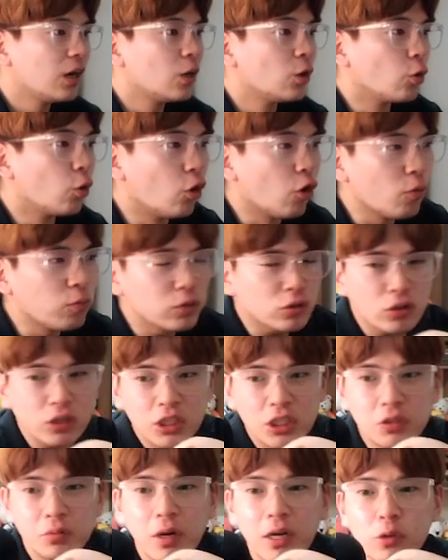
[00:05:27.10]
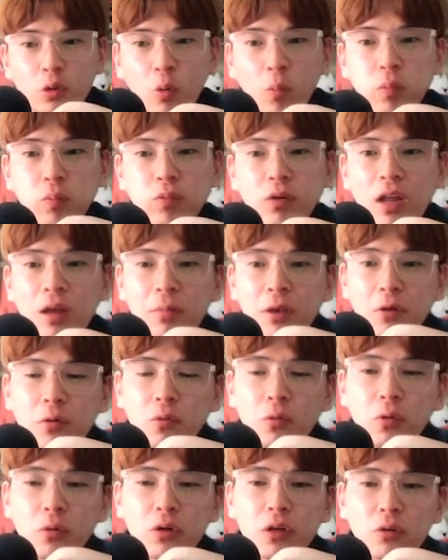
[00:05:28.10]
로브루치와
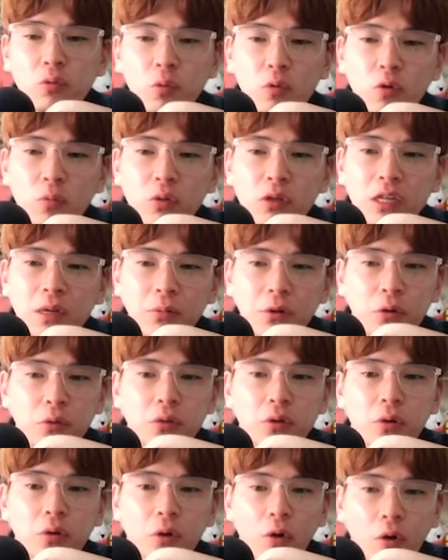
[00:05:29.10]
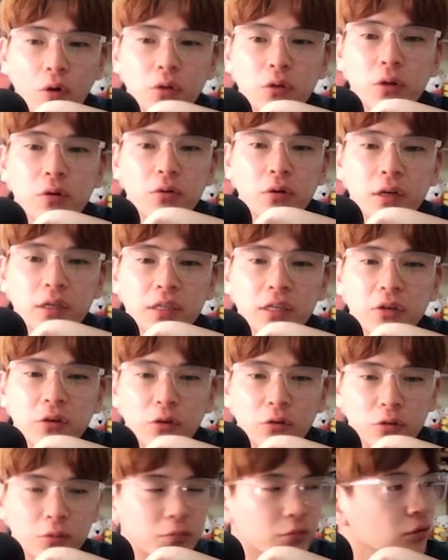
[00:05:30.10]
도플라밍고를 놓고 본다면 어떠, 어떨 것
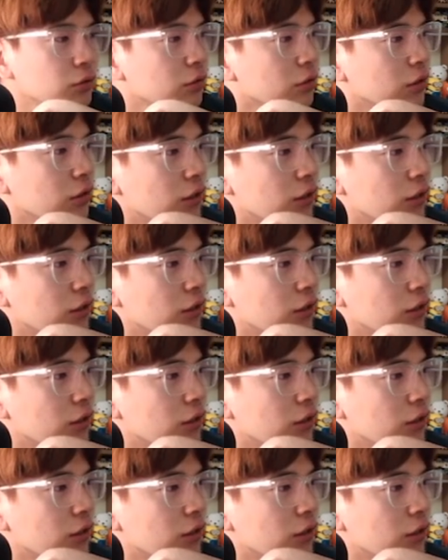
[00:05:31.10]
같아요 여러분?